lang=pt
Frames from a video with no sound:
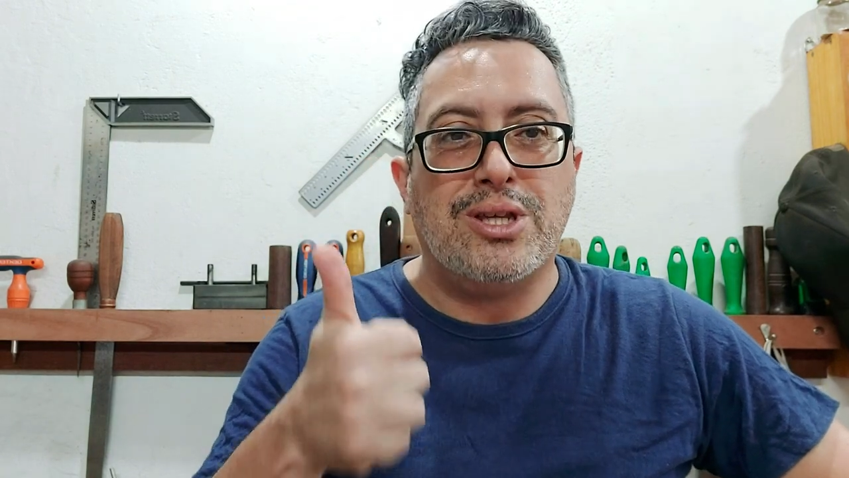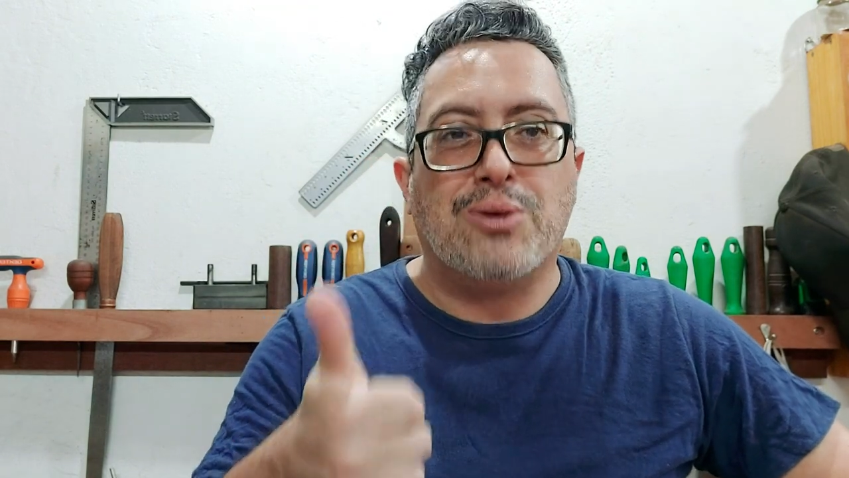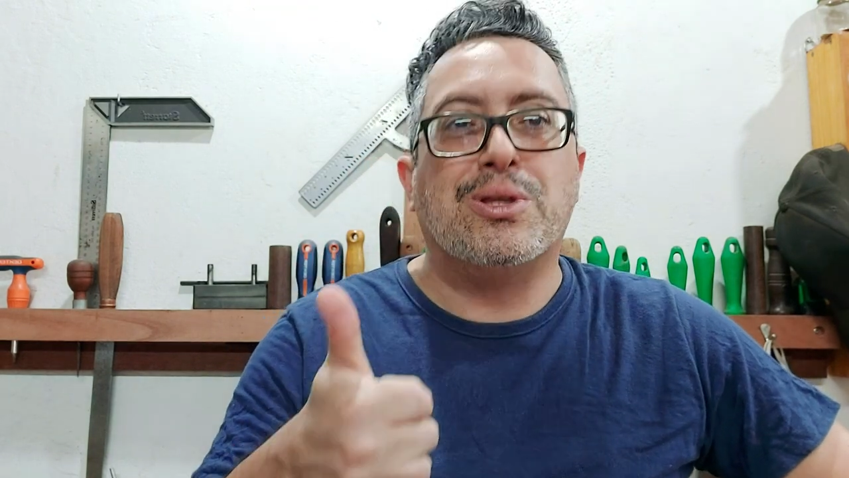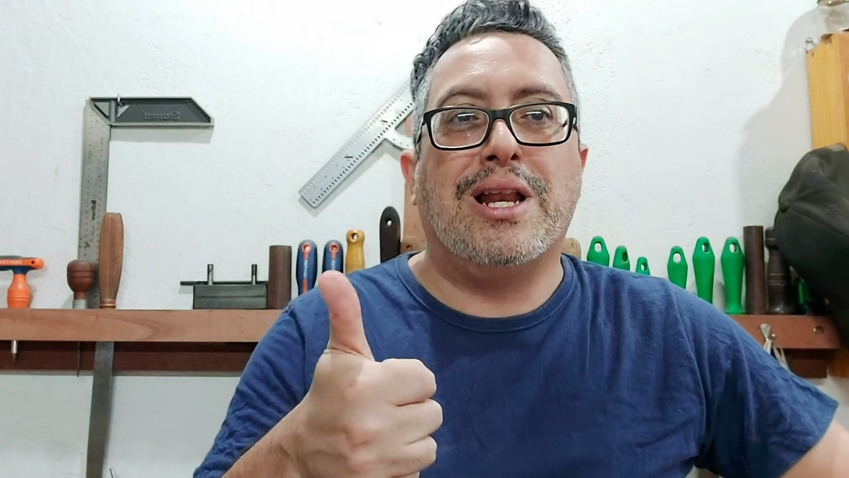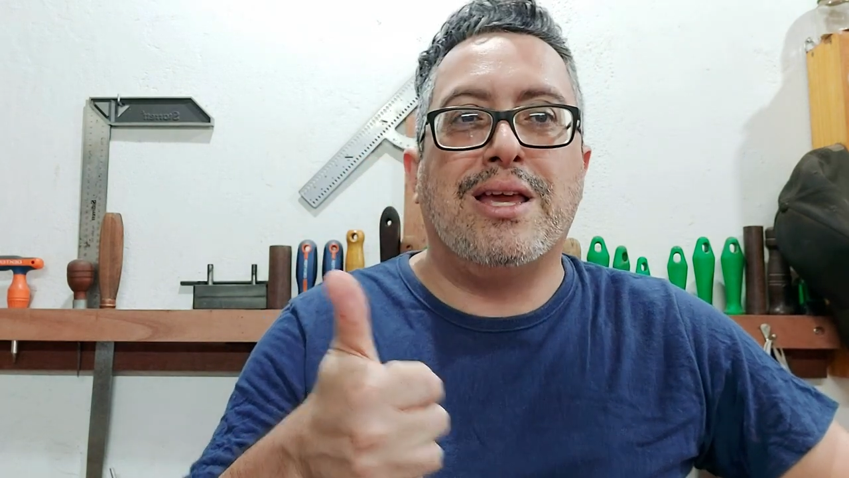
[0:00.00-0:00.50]
de
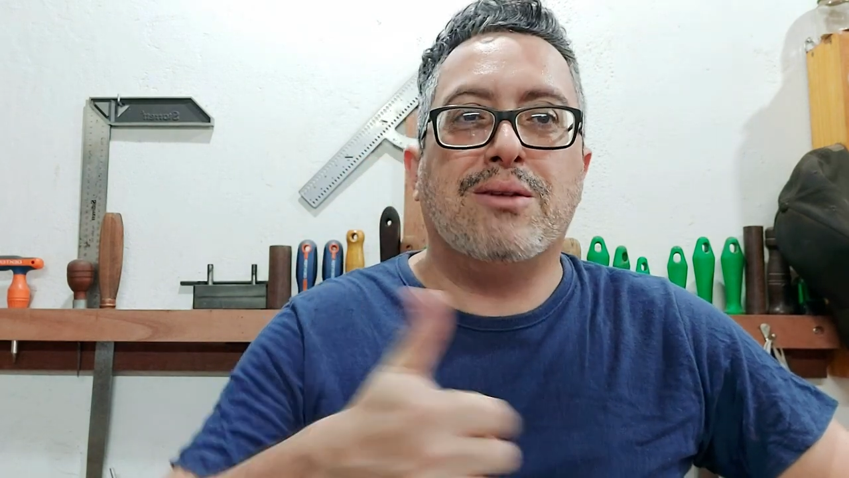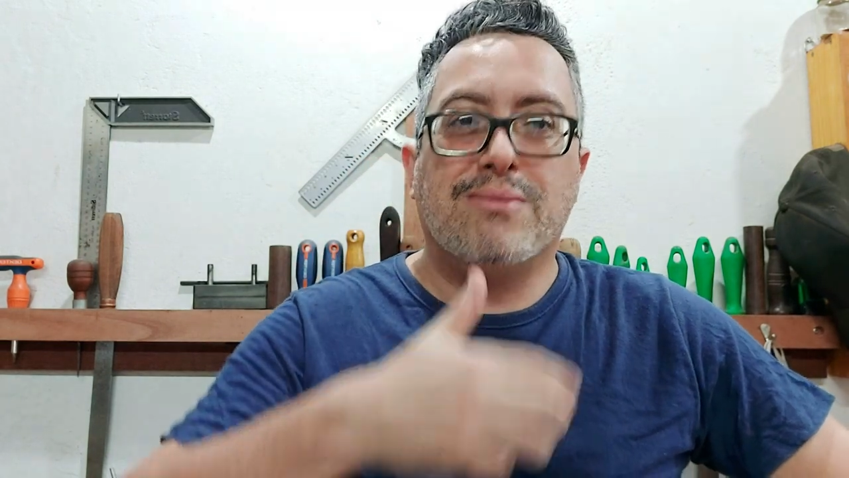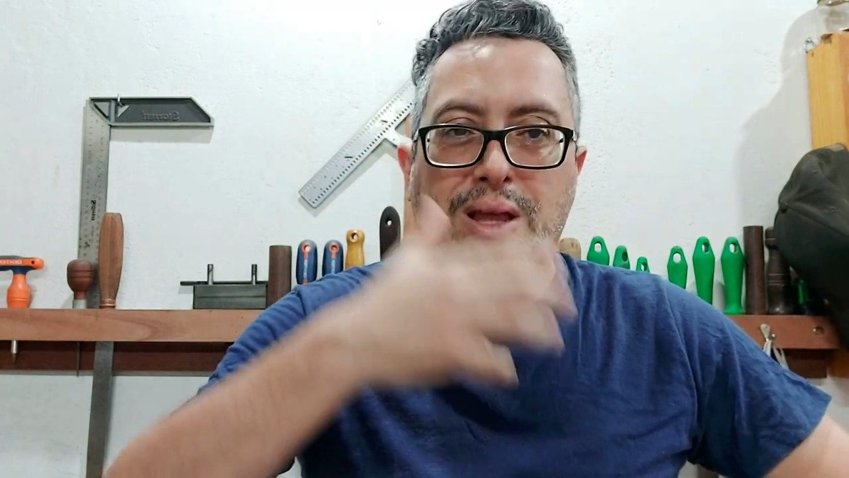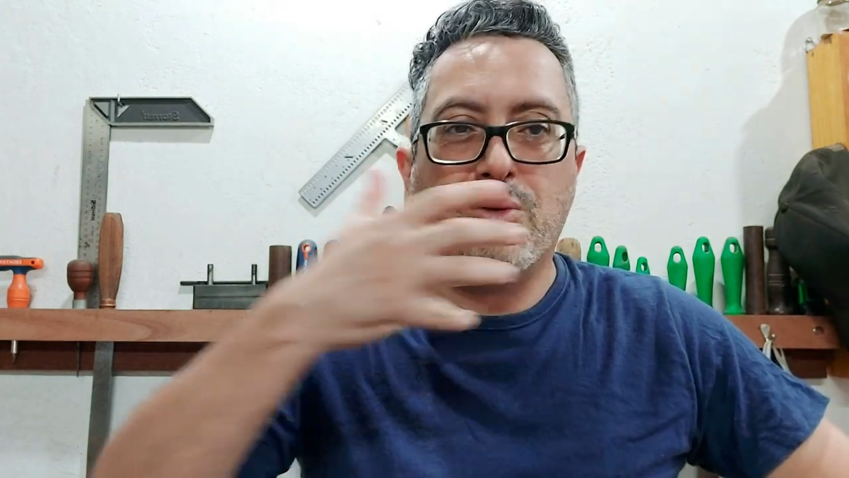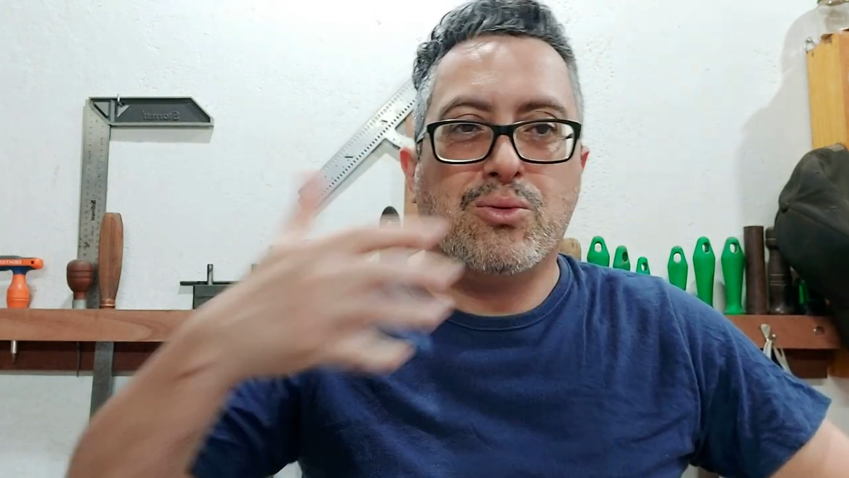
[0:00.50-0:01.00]
cuteleiro,
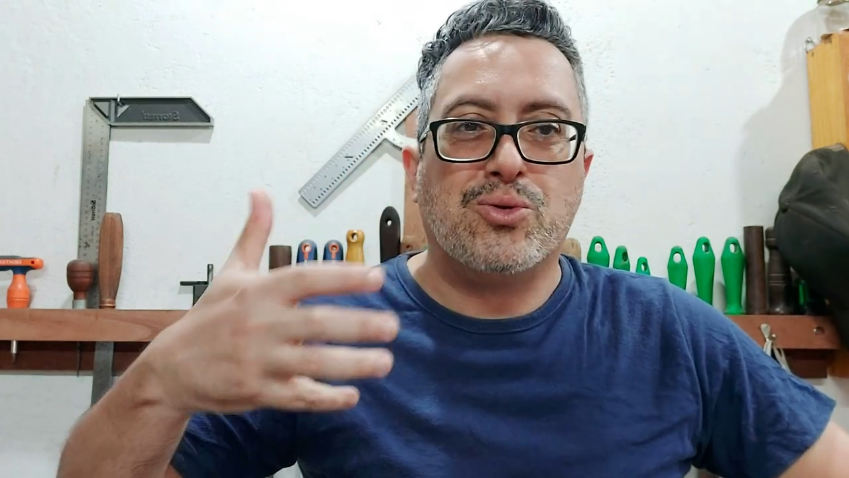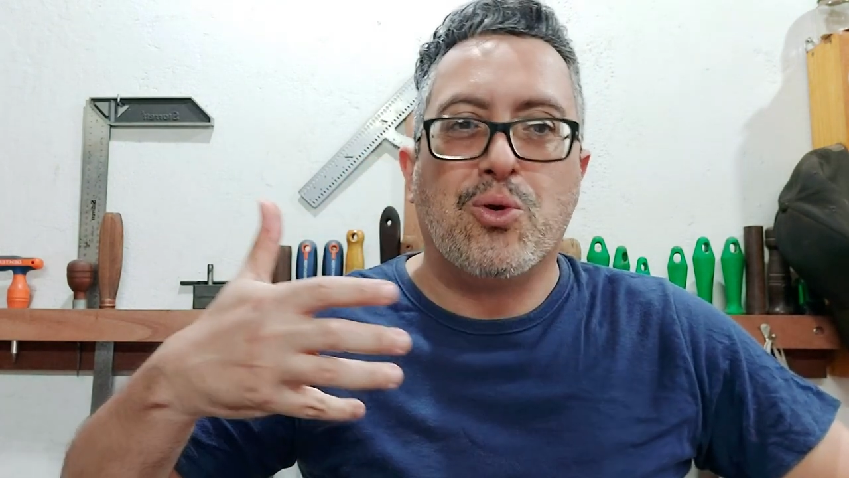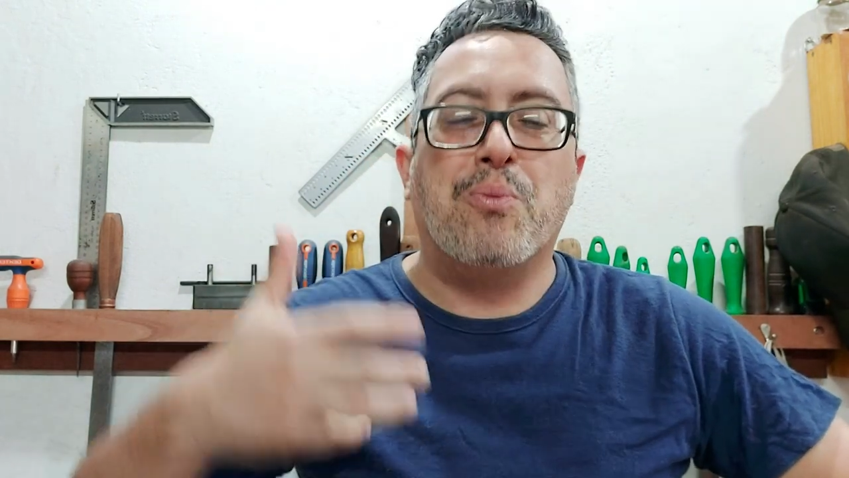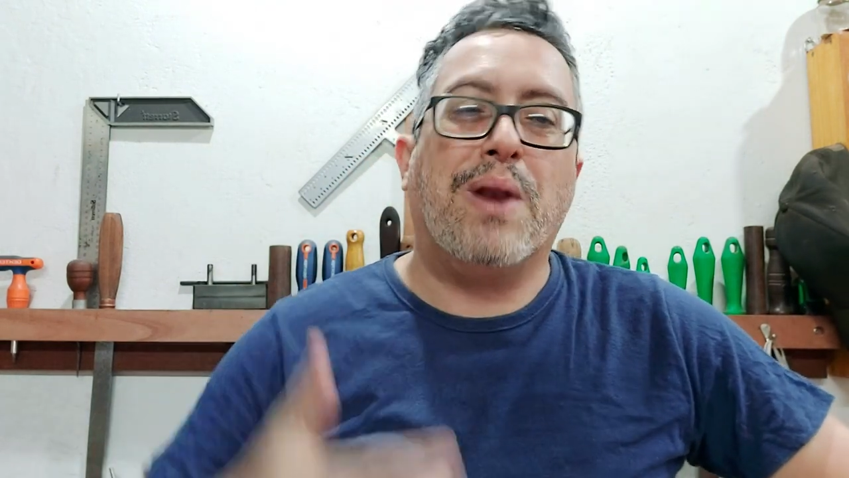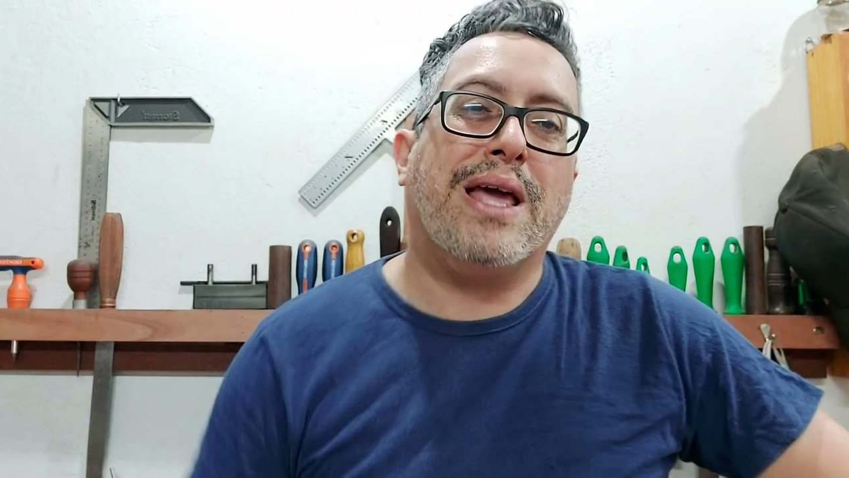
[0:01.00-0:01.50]
né, o curso
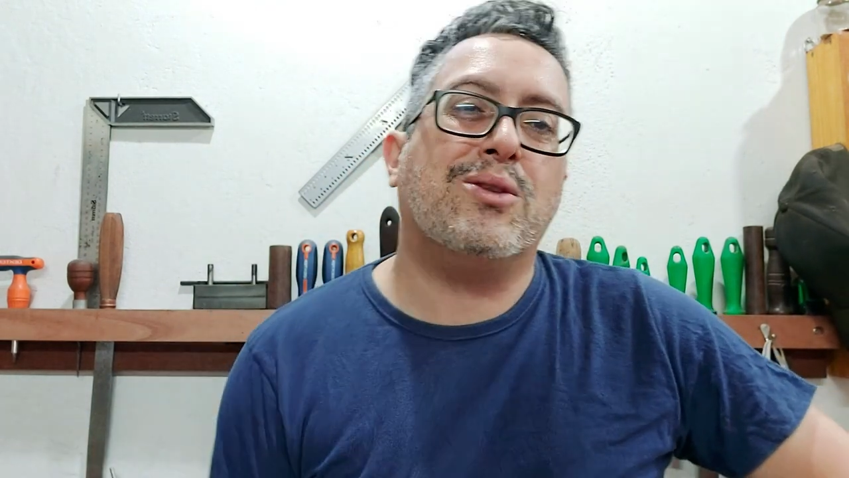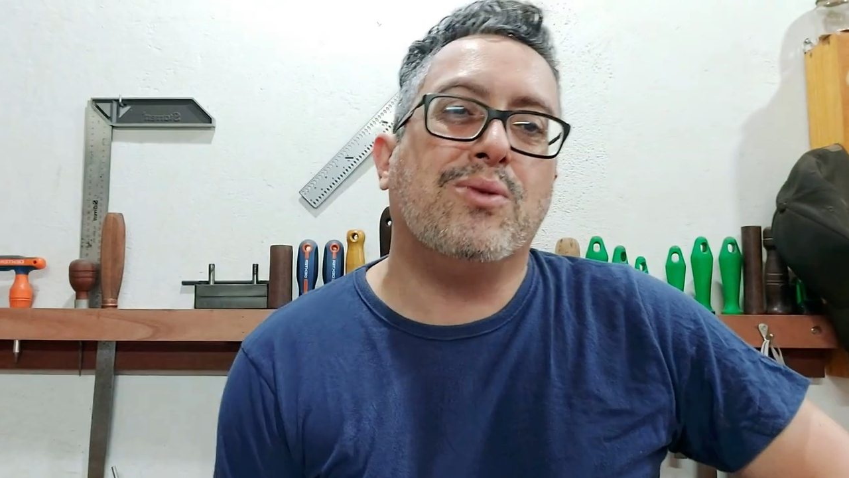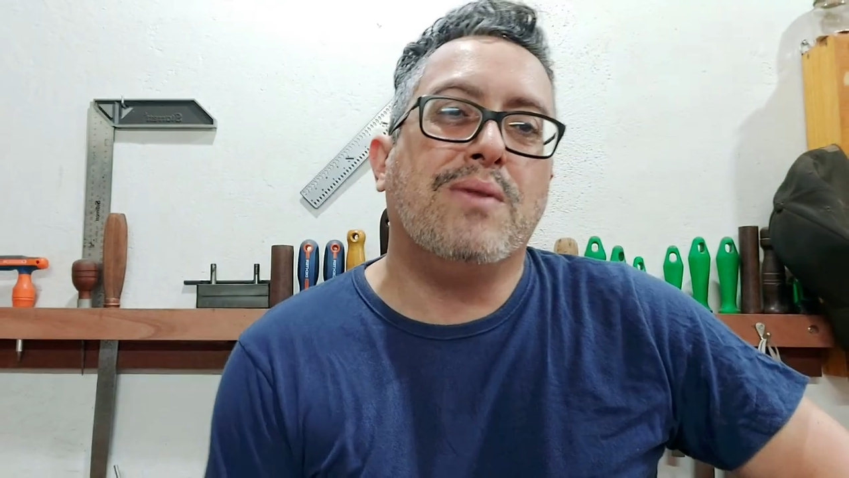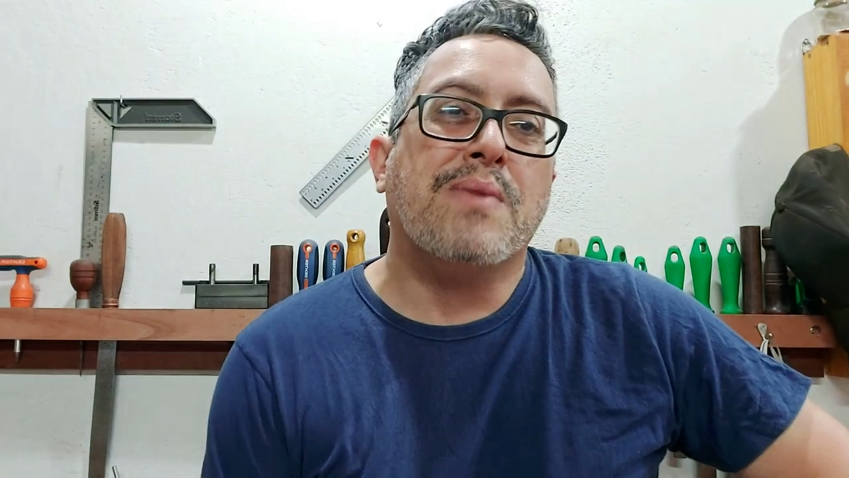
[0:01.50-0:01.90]
completo,